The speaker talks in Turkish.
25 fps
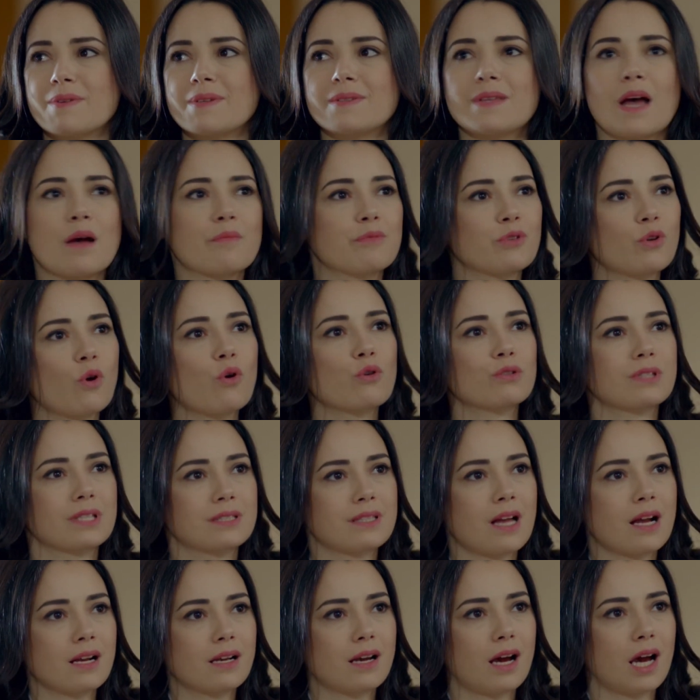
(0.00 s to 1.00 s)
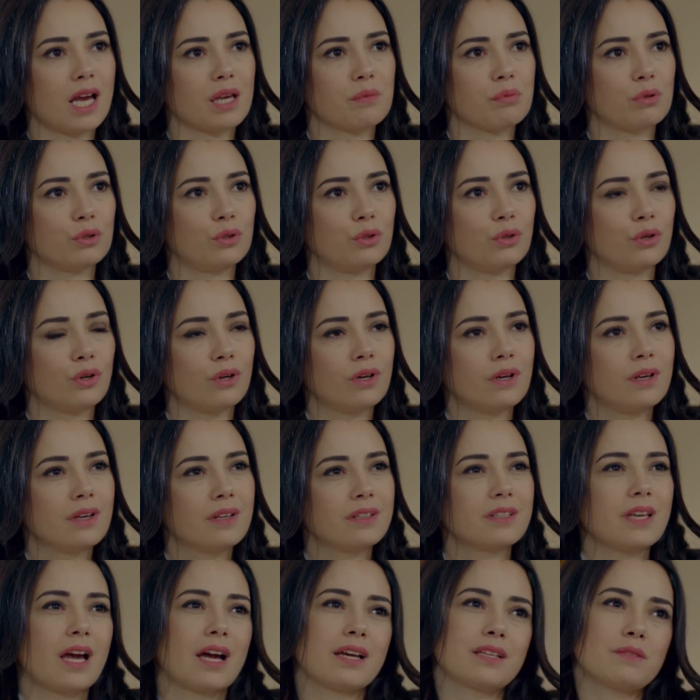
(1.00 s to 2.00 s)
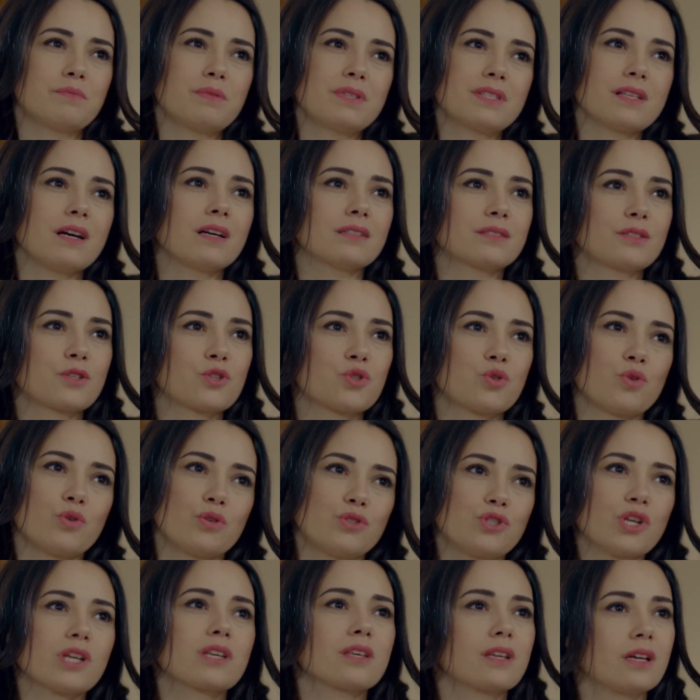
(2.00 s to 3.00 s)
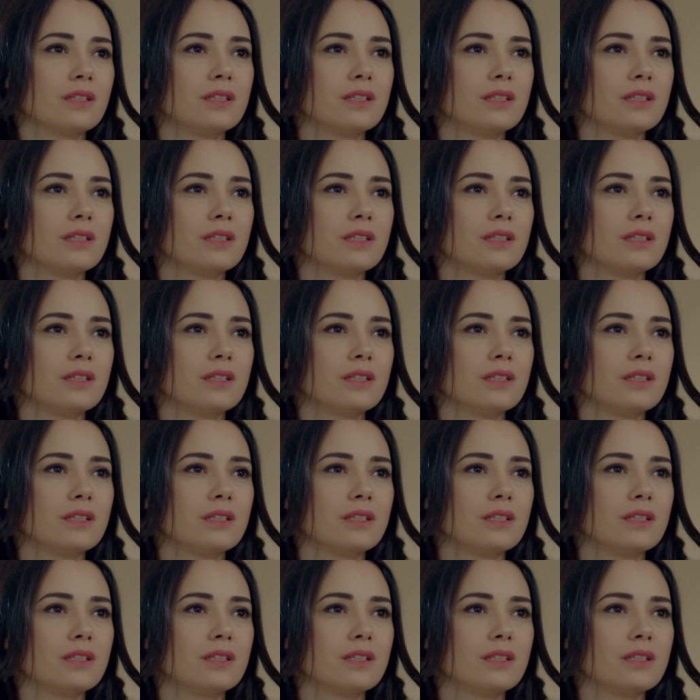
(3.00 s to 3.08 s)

birdenbire ortadan kayboluyor. Yani biz artık söyleyecek